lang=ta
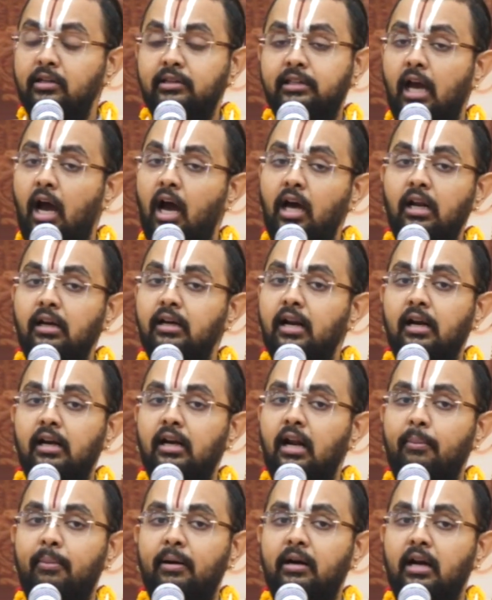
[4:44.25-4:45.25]
தியானம் நன்னா
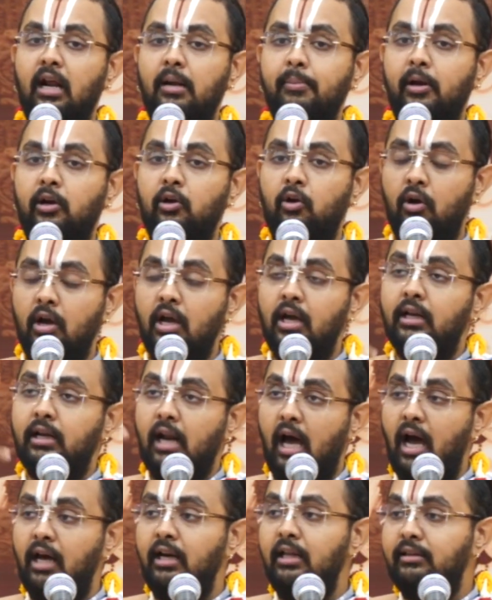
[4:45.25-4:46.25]
பண்ணுறாரு பாருங்க
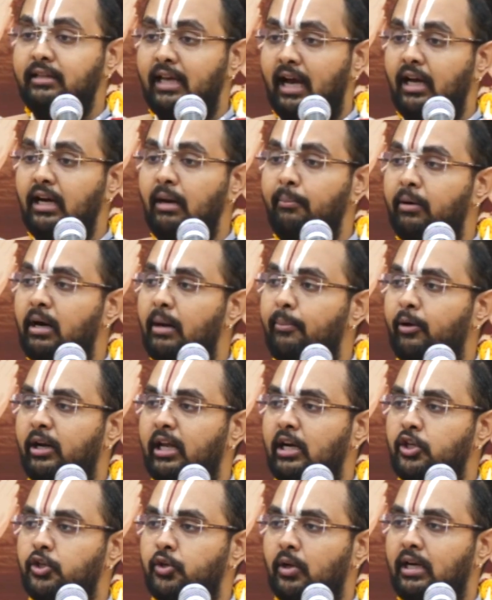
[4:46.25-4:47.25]
நானும் தியானம் பண்ண
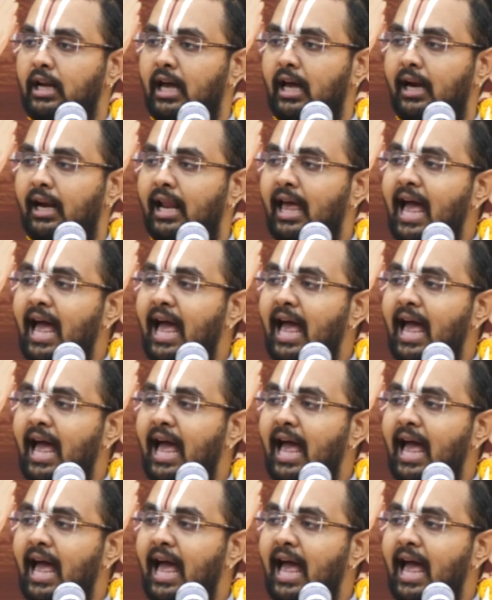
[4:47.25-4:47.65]
போறேன்னு சொன்னால்